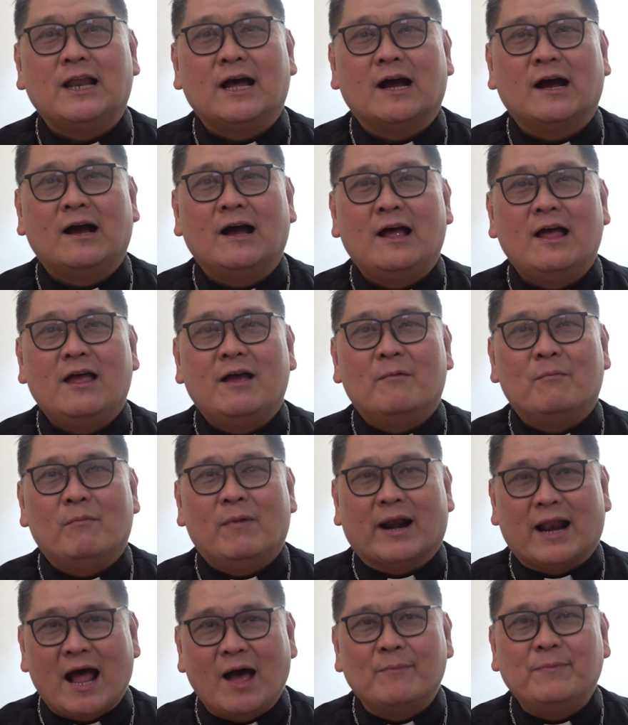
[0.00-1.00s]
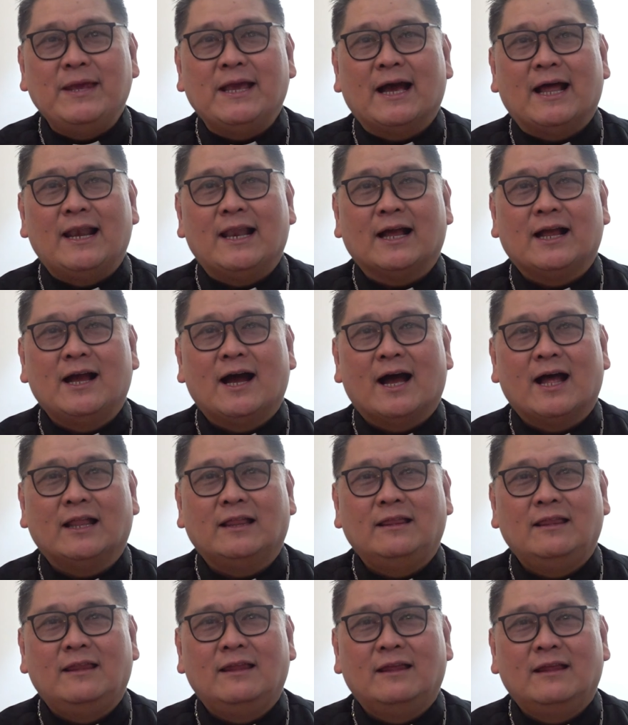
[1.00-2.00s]
ng maraming
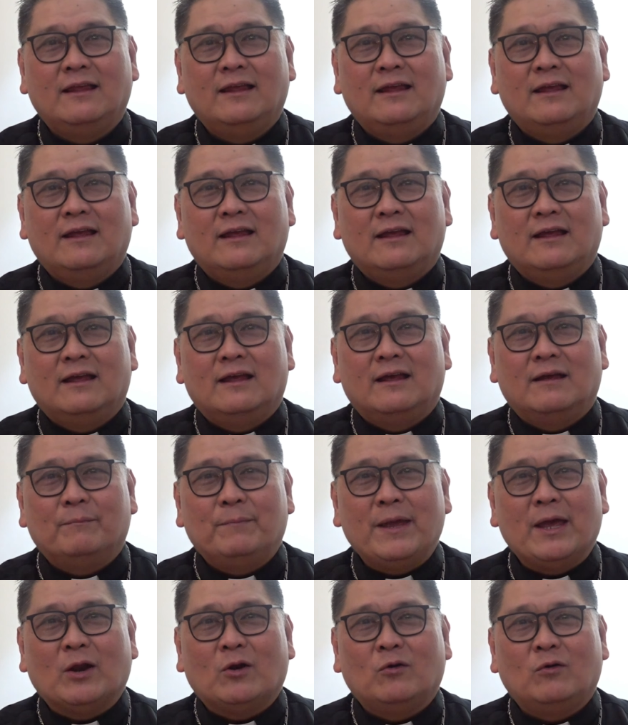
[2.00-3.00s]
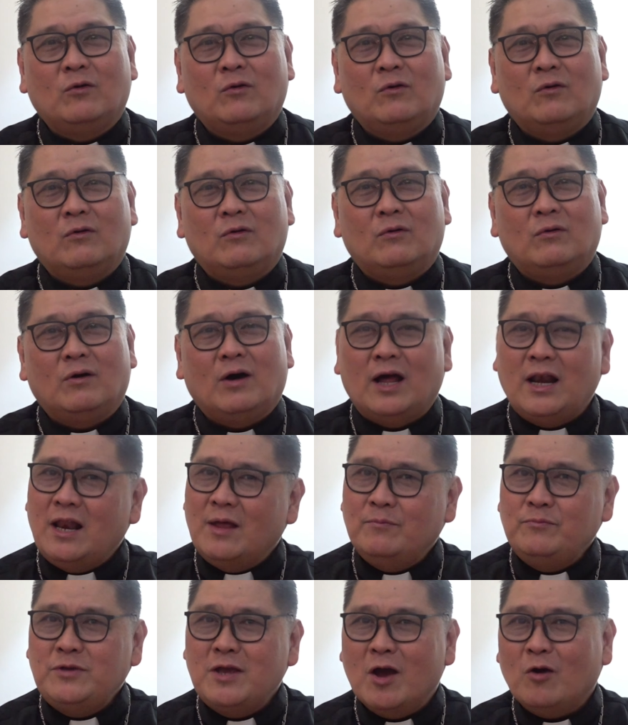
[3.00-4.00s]
alagad. Pero
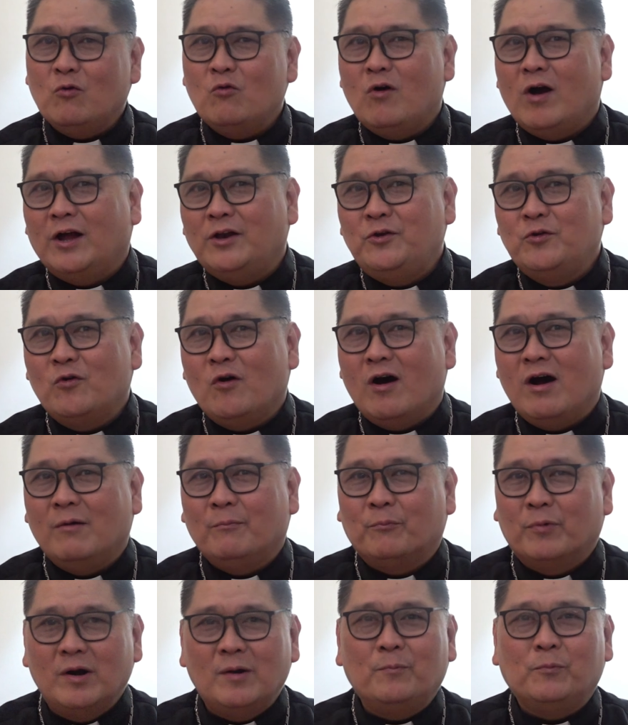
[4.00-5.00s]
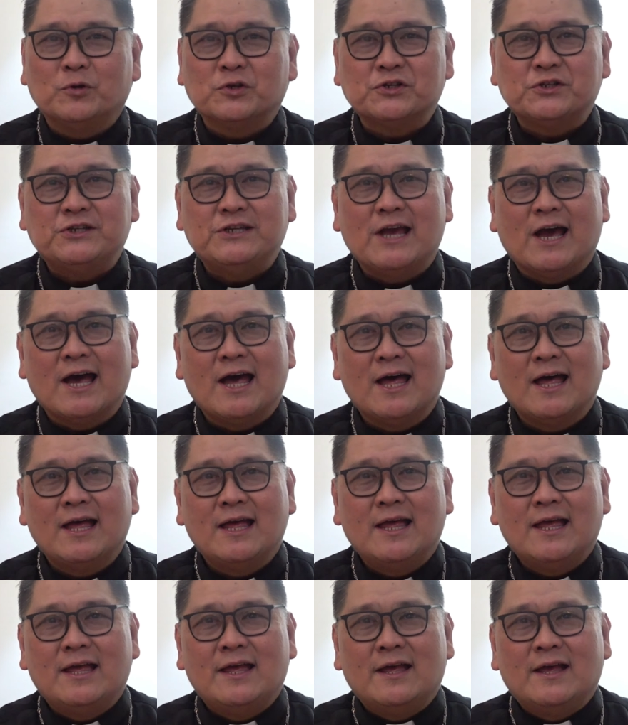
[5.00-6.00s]
alam niya kung ano ang purpose niya
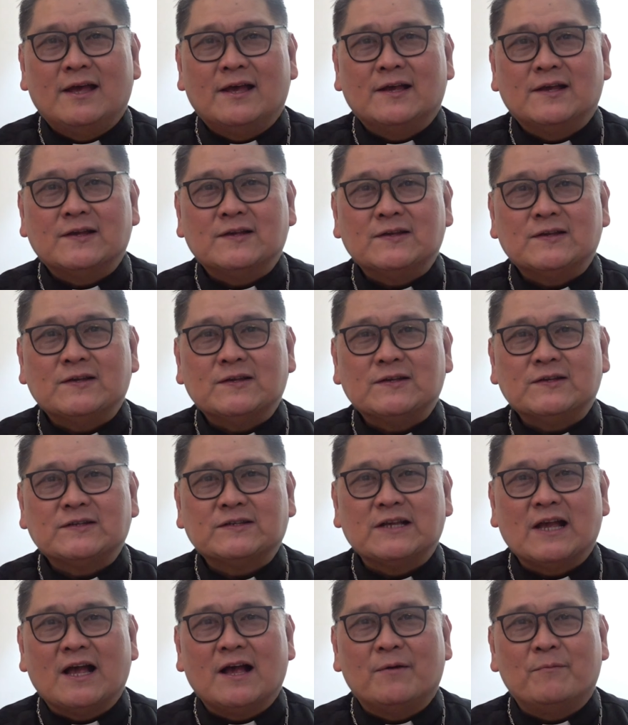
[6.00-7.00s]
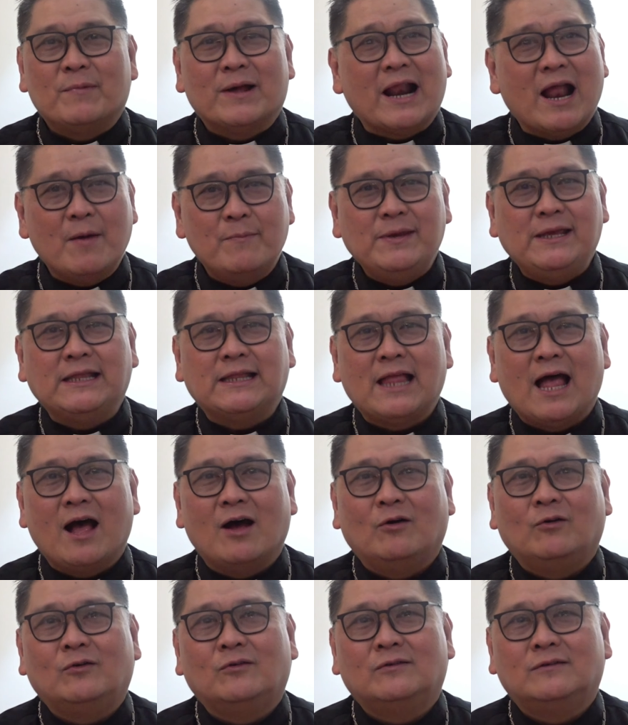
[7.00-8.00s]
sa maraming
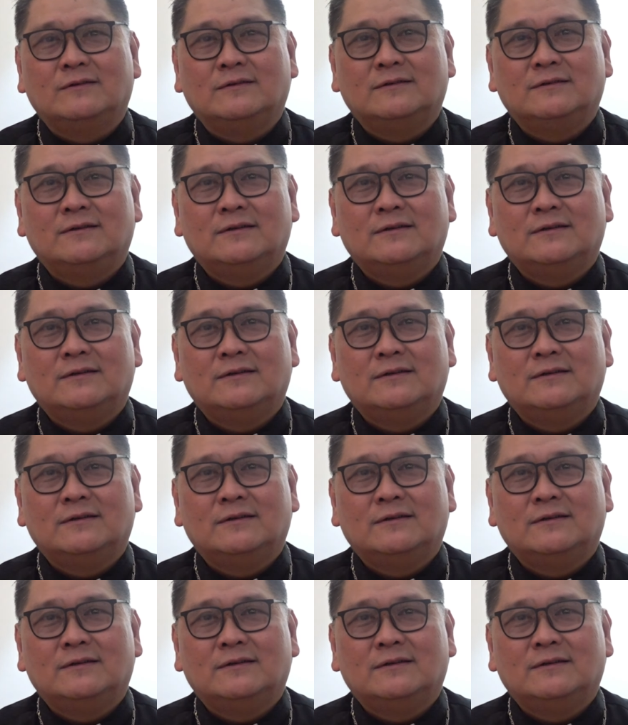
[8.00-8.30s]
tao.